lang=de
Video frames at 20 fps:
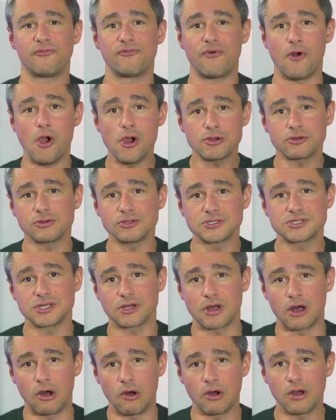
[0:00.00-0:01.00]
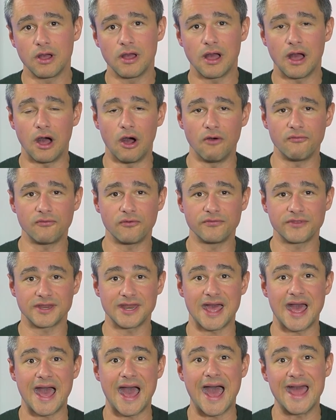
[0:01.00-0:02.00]
folgt uns doch auch auf
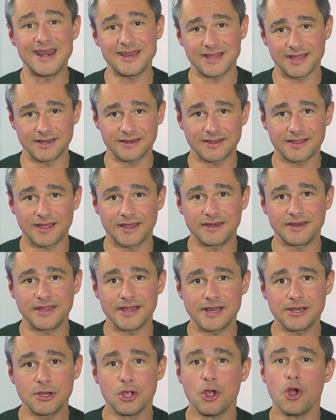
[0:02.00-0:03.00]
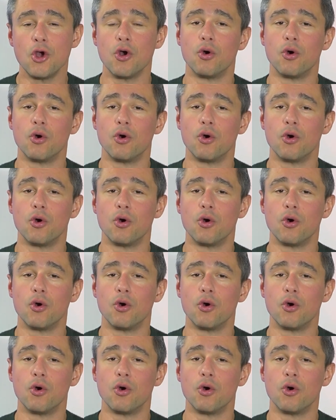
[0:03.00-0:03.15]
unseren anderen Kanälen